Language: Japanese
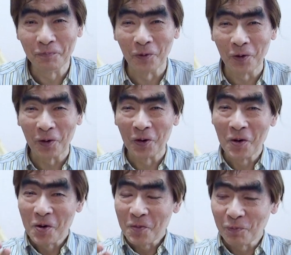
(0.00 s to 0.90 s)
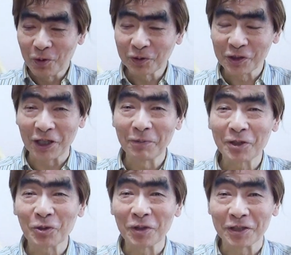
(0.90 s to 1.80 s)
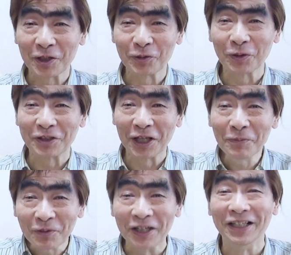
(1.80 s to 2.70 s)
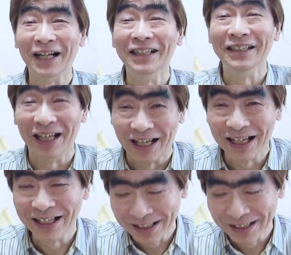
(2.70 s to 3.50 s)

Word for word: もう僕のしゃべりそうなセリフを全部選んで